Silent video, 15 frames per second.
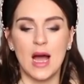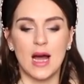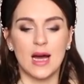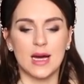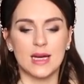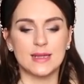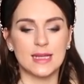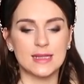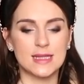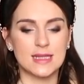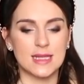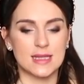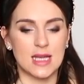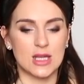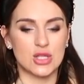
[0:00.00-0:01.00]
А, надо
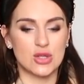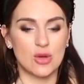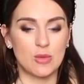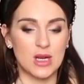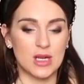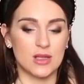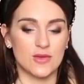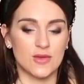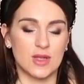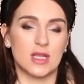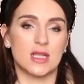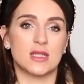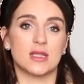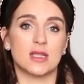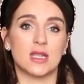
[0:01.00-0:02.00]
сказать, что Меган
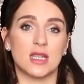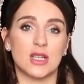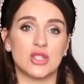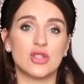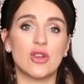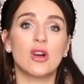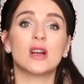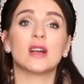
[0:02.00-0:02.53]
выглядит хорошо,